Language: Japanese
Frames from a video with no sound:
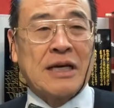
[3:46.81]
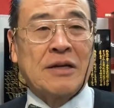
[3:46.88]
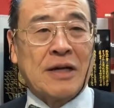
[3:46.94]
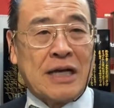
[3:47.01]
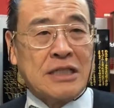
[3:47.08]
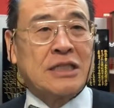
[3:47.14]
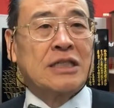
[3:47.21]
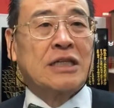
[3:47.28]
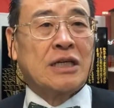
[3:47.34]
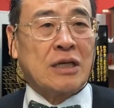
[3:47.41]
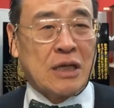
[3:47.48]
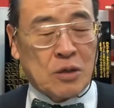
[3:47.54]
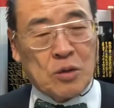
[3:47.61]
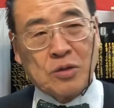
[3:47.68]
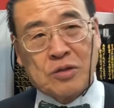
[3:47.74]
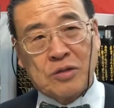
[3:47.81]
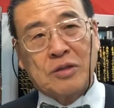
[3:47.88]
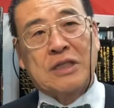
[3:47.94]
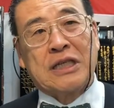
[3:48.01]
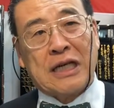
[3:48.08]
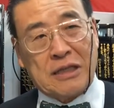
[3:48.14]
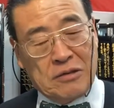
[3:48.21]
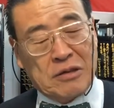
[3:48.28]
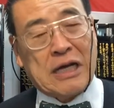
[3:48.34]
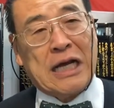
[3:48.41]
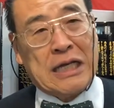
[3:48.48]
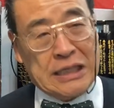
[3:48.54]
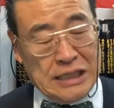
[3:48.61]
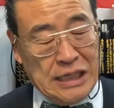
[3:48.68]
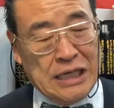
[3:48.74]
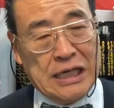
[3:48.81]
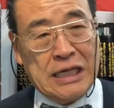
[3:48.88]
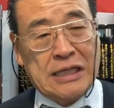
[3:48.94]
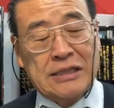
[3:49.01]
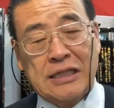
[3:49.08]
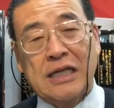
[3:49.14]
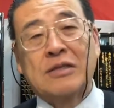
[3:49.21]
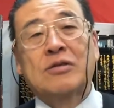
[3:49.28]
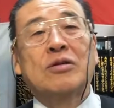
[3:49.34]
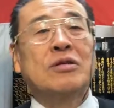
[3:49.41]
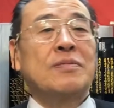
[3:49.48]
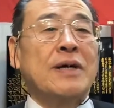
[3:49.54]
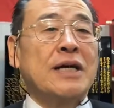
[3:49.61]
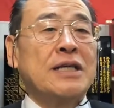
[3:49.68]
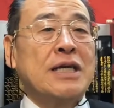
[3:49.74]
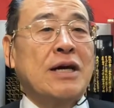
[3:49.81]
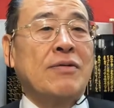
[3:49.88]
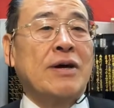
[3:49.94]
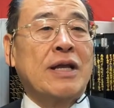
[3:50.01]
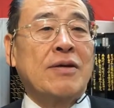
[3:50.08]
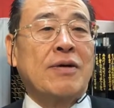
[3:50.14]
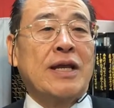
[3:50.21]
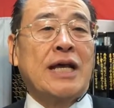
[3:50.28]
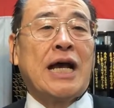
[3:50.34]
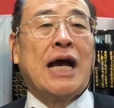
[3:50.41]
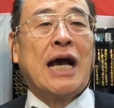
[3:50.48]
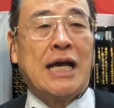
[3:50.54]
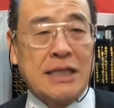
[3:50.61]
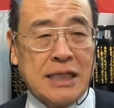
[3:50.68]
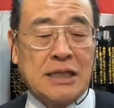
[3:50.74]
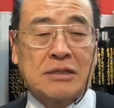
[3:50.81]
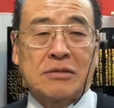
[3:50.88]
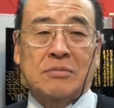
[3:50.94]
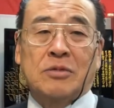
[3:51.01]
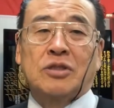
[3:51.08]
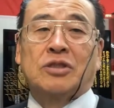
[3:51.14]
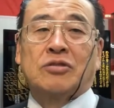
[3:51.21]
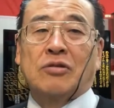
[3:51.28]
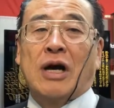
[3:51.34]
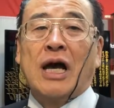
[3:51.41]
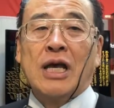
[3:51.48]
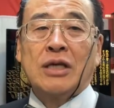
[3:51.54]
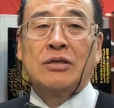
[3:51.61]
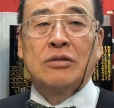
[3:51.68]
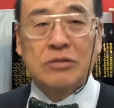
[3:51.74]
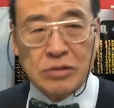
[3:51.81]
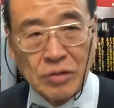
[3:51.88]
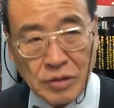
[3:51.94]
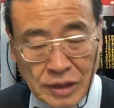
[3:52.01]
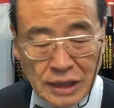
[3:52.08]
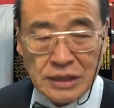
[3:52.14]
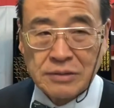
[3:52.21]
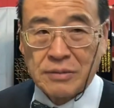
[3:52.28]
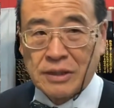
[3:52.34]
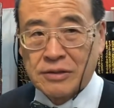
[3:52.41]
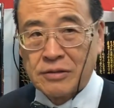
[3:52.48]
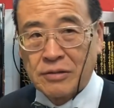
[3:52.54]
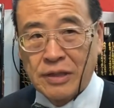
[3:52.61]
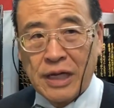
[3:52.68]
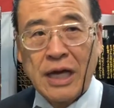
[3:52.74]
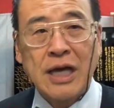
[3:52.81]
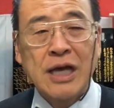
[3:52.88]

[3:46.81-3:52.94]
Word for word: あの、足が交通機関の関係でですね。そういう場合には我々が配達もしくは郵送いたしますので、